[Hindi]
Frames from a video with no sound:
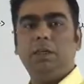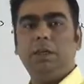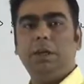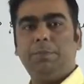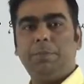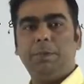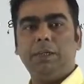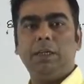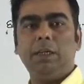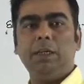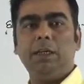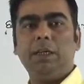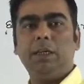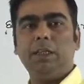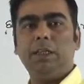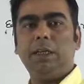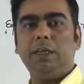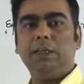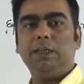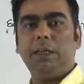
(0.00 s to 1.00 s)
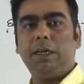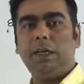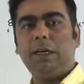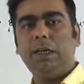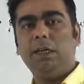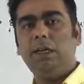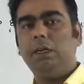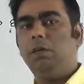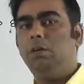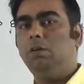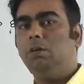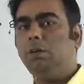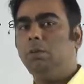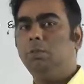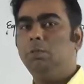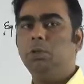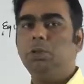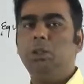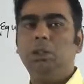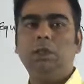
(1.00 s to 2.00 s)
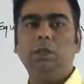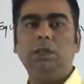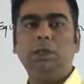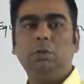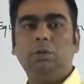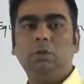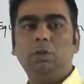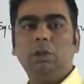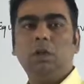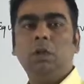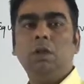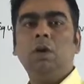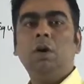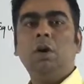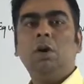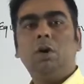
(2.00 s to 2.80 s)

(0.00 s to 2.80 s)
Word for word: रिप्रेजेंट करता है सेकेंड डिग्री नॉन होमोजेनियस इक्वेशन